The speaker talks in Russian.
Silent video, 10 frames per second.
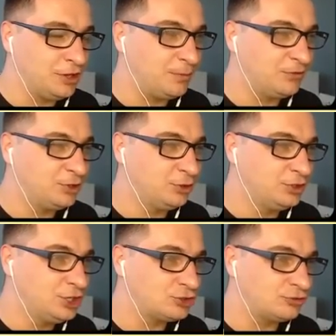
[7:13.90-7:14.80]
под водой
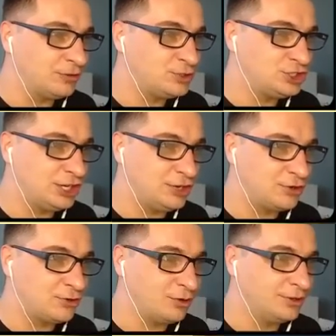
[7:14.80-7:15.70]
дышат вообще
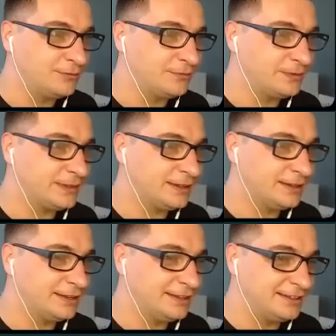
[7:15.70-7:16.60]
легко.
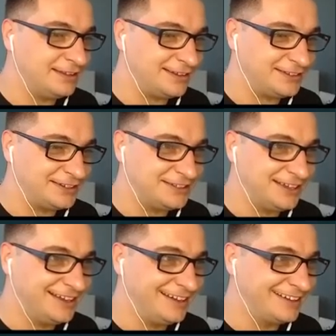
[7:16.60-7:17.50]

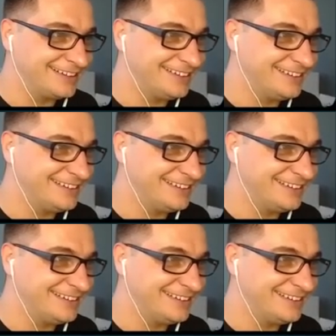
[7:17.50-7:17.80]
Так-так.